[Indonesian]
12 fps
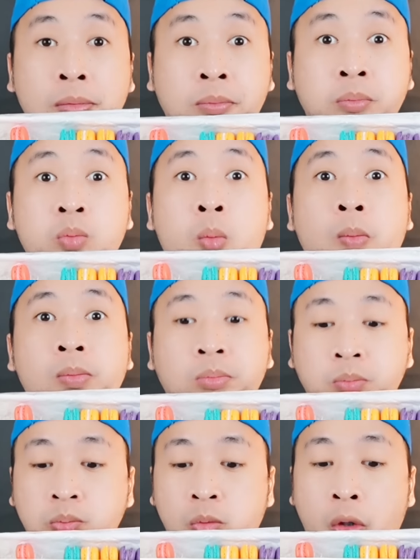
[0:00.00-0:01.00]

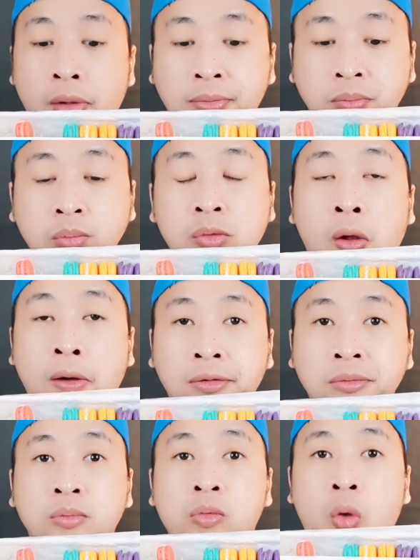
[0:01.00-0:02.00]
Hmm.
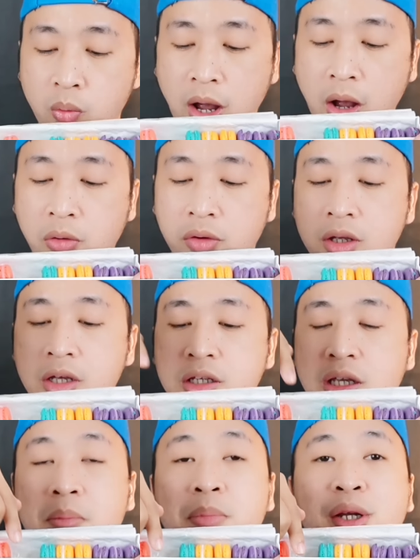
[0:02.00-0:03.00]
Wow,
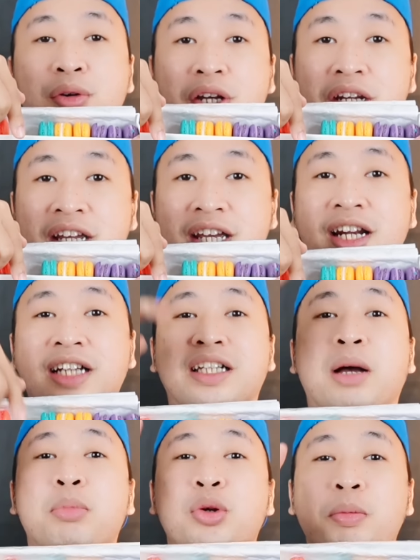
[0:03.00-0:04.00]
yang biru ini
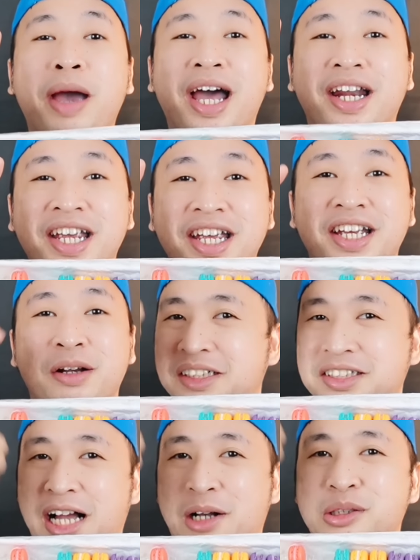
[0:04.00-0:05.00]
rasa blueberry.
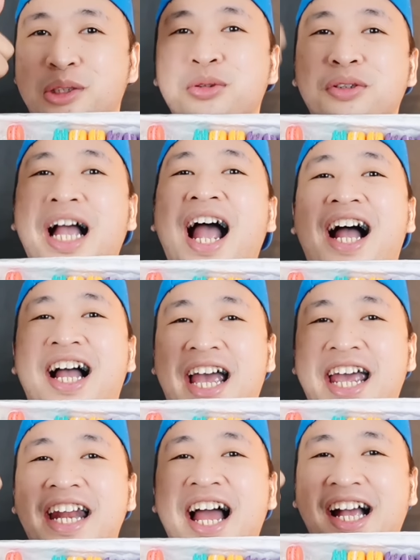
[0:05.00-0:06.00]
Aku suka,
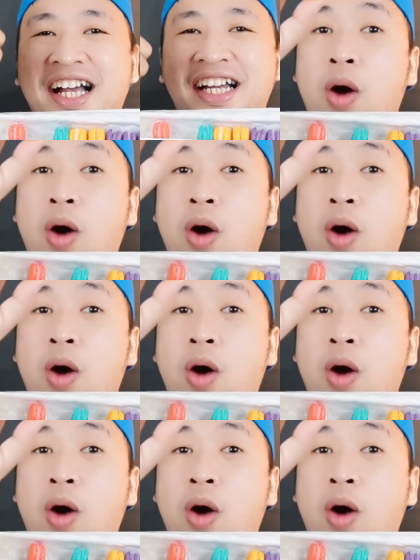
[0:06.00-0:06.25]
enak.